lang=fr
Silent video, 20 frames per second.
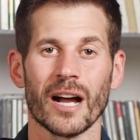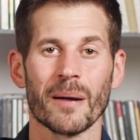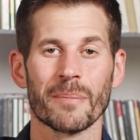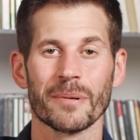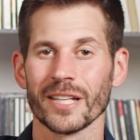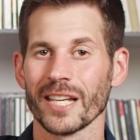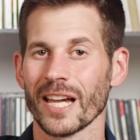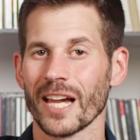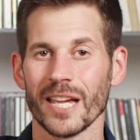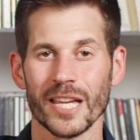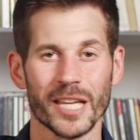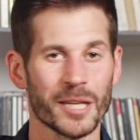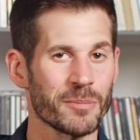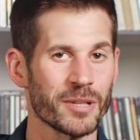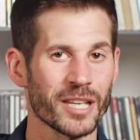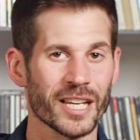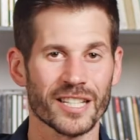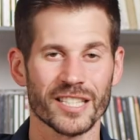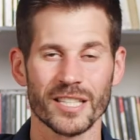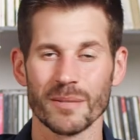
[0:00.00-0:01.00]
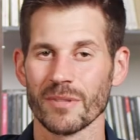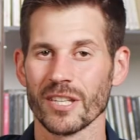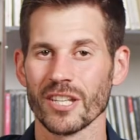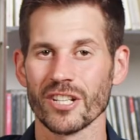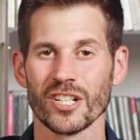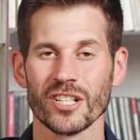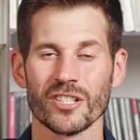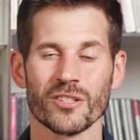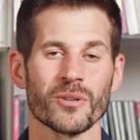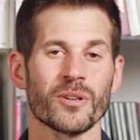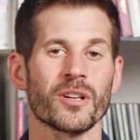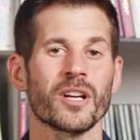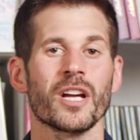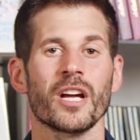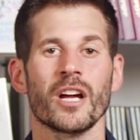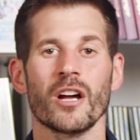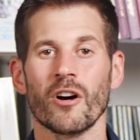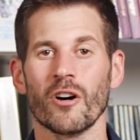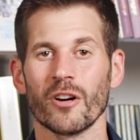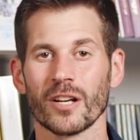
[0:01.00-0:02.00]
appris à aimer, accepter chez eux.
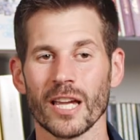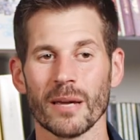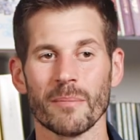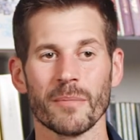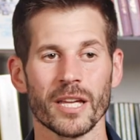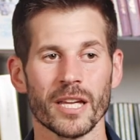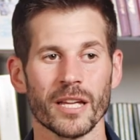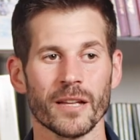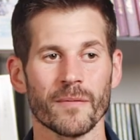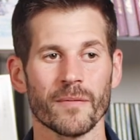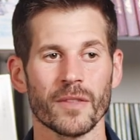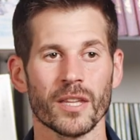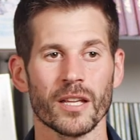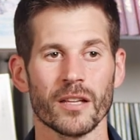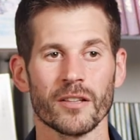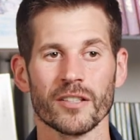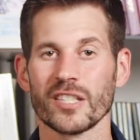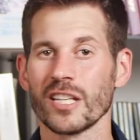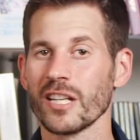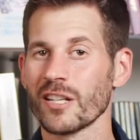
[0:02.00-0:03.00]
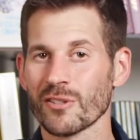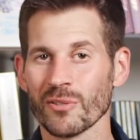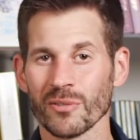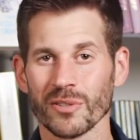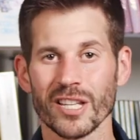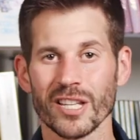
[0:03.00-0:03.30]
Ok, mais s'ils sont